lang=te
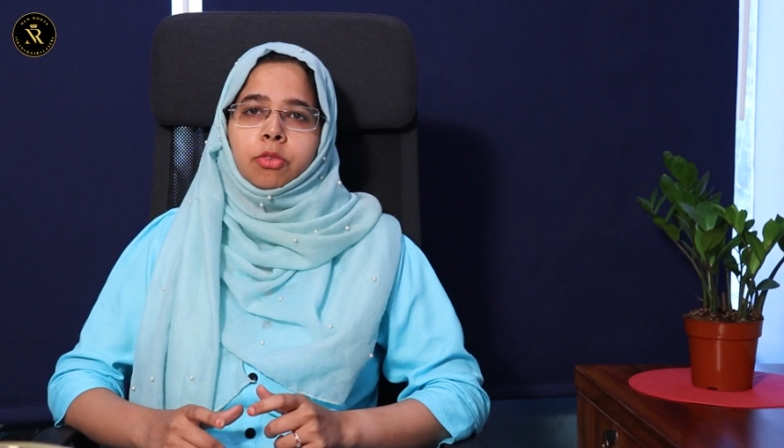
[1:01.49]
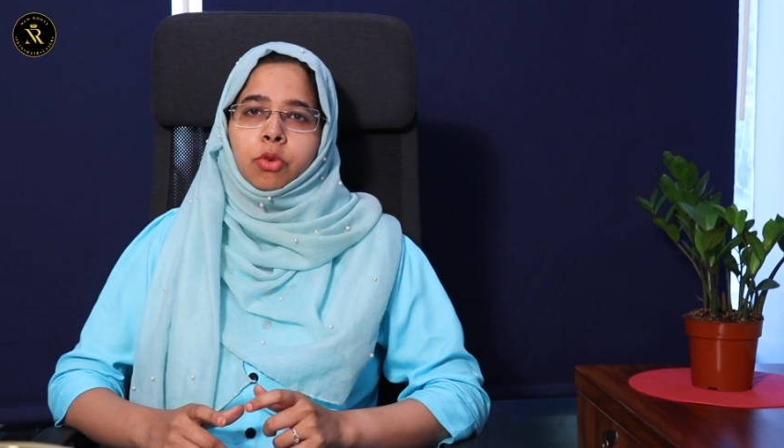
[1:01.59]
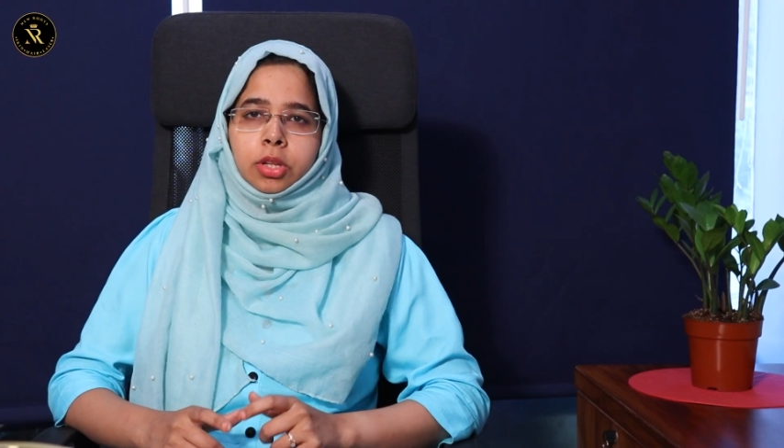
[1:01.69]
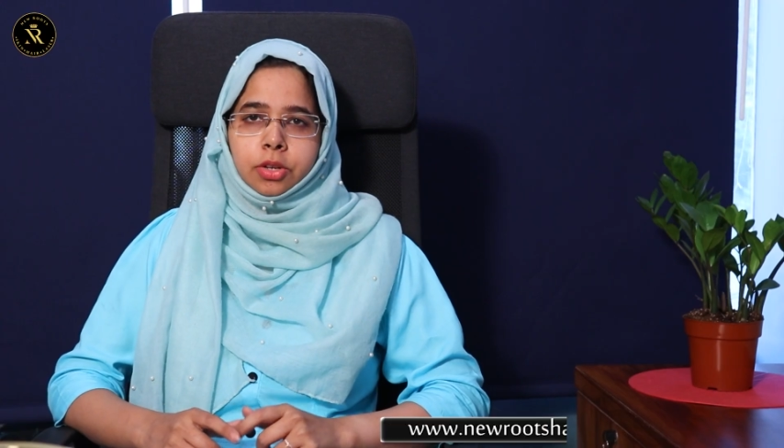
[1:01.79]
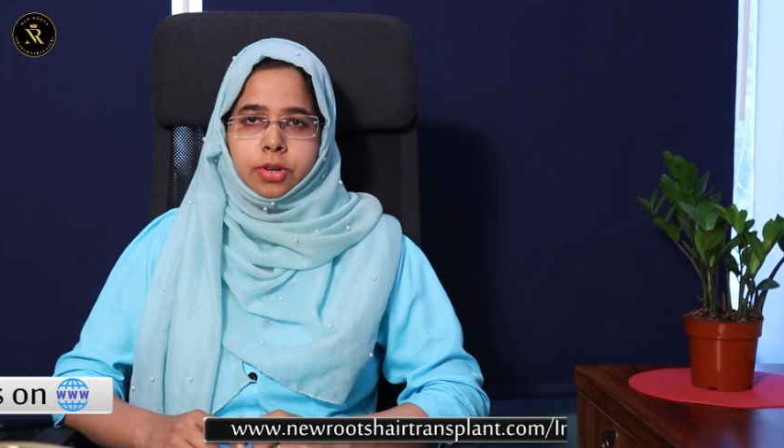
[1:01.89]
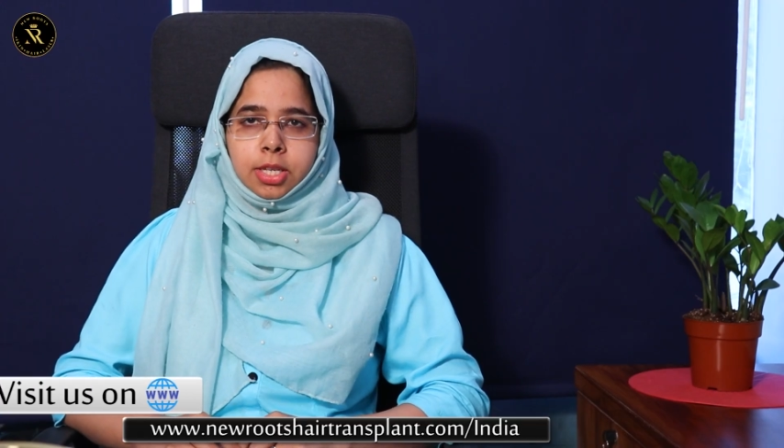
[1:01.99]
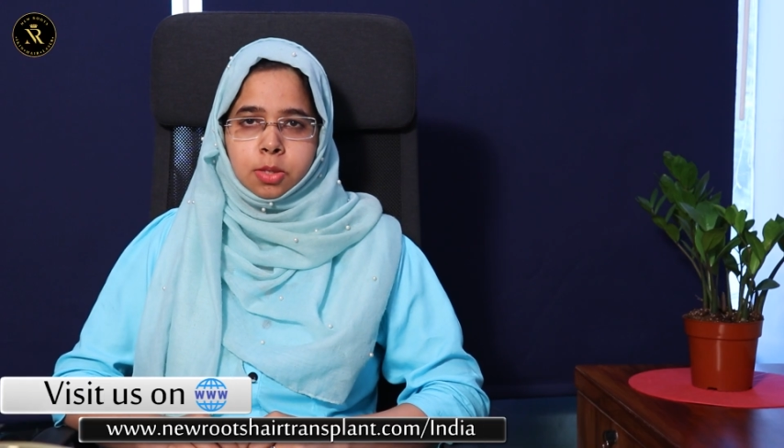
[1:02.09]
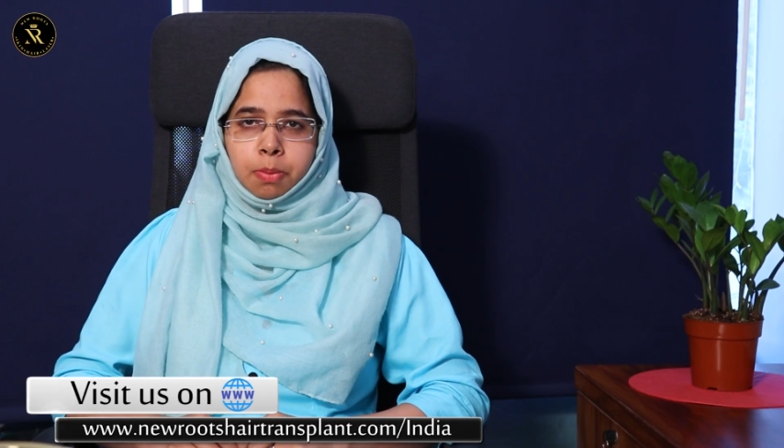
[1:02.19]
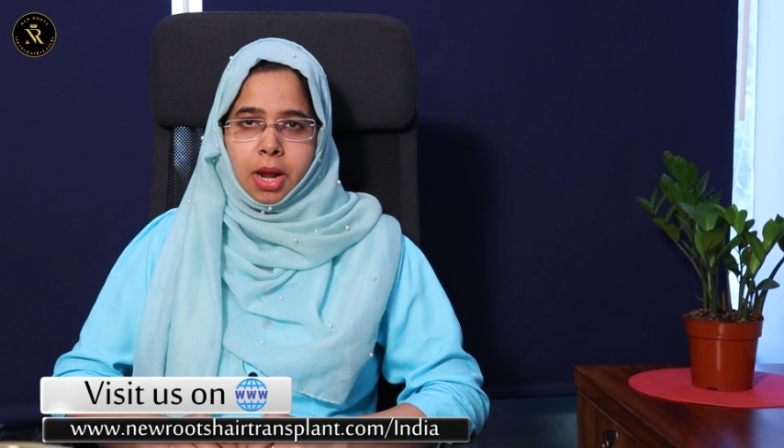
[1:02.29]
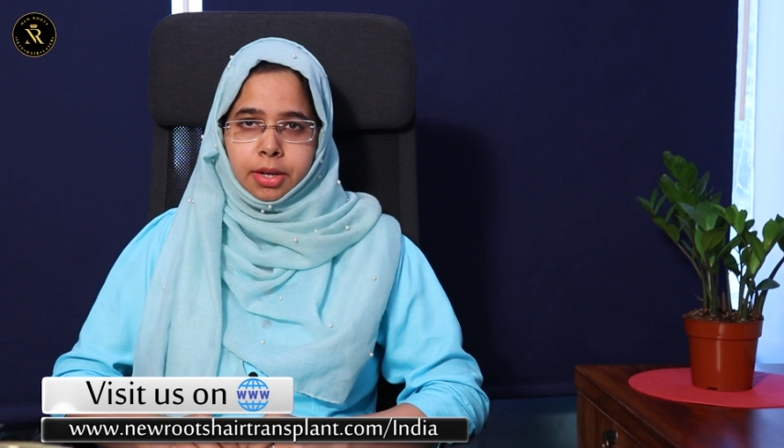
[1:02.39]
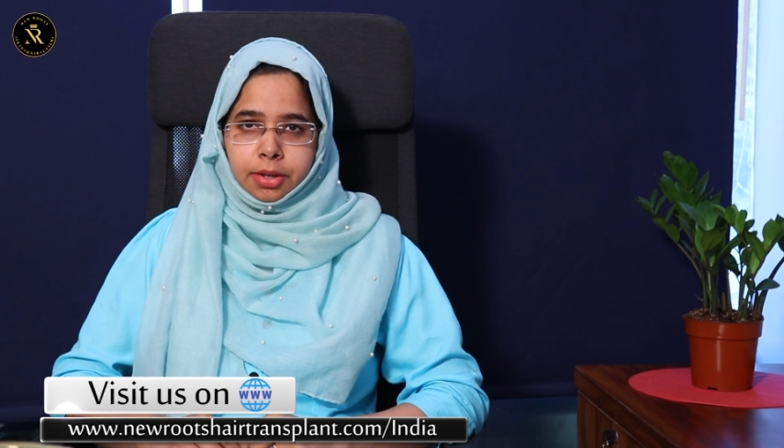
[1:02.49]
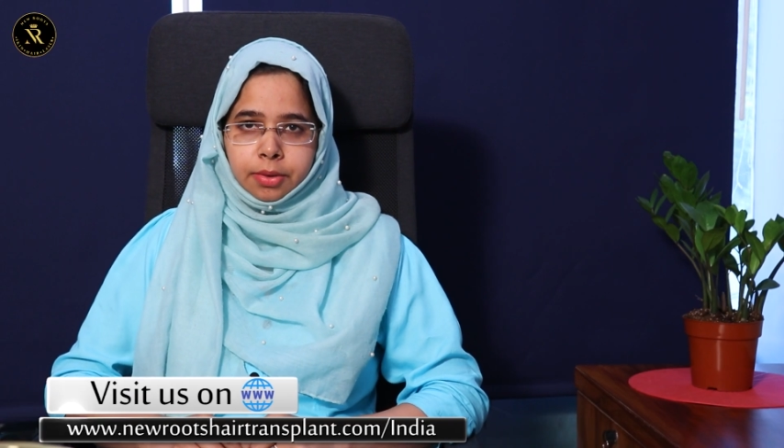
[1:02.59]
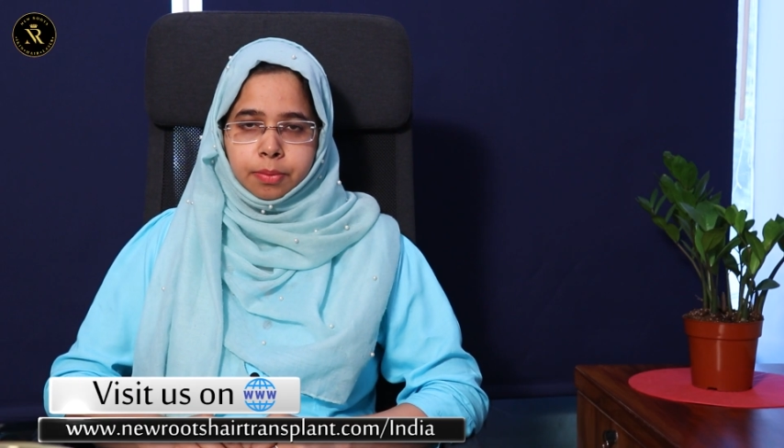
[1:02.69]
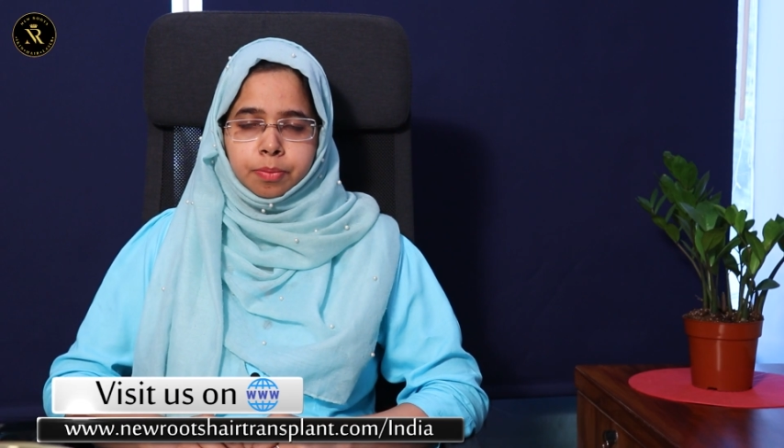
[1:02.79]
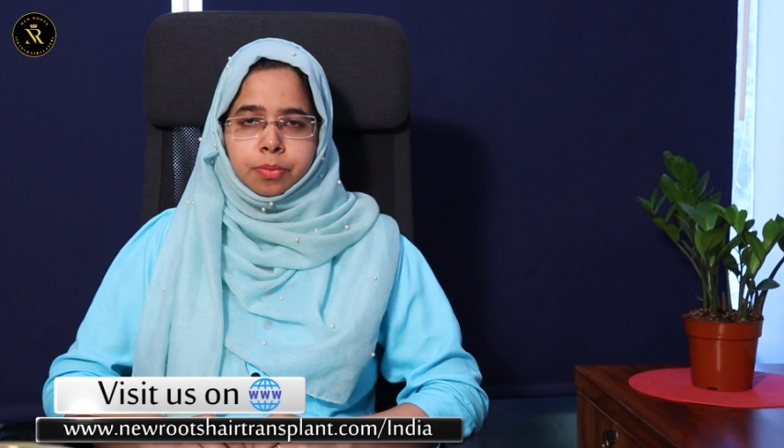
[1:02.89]
చేసిన గ్రాఫ్స్ ని
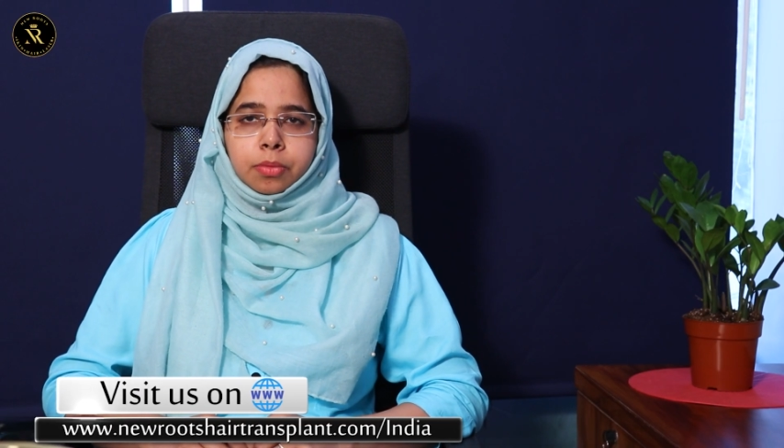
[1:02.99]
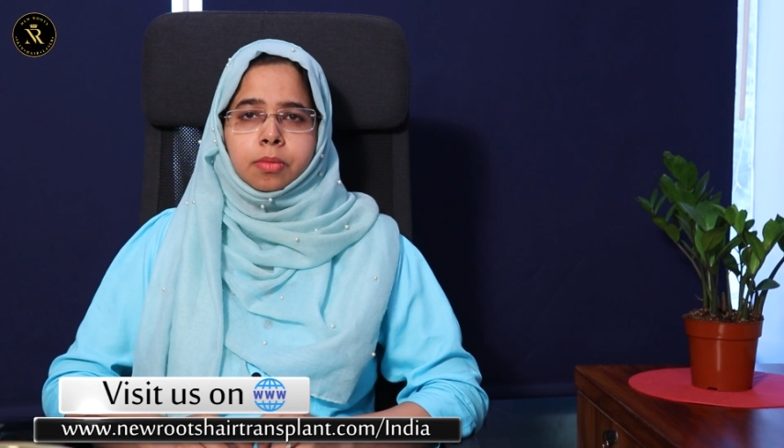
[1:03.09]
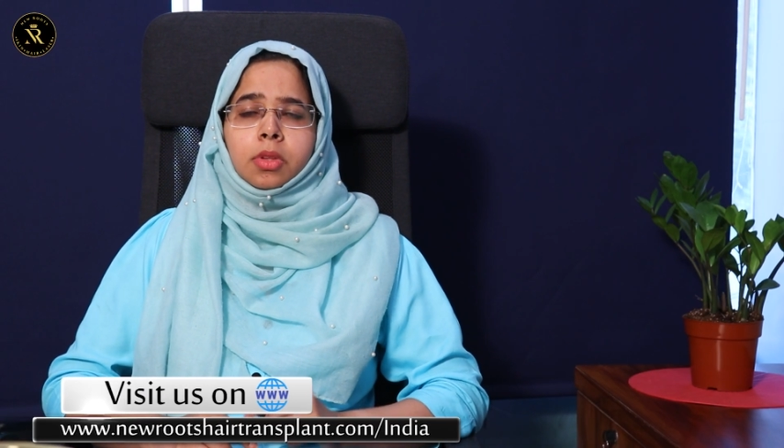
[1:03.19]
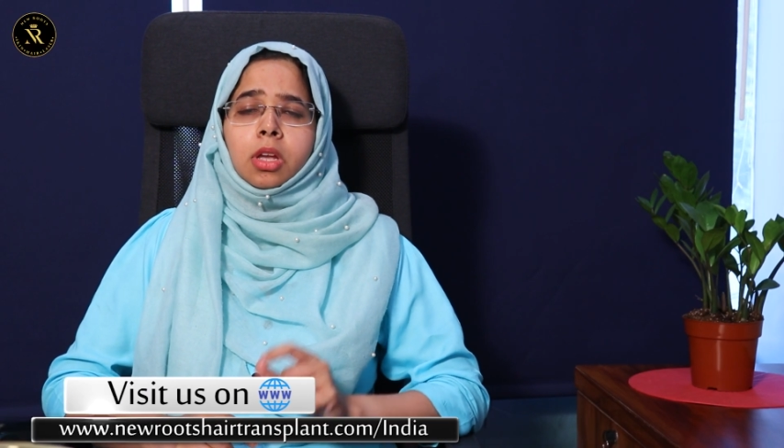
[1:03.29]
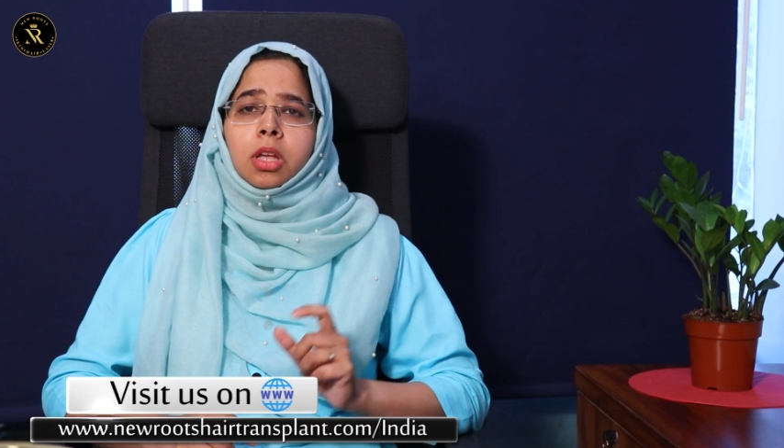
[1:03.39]
ప్లేస్ చేయడానికి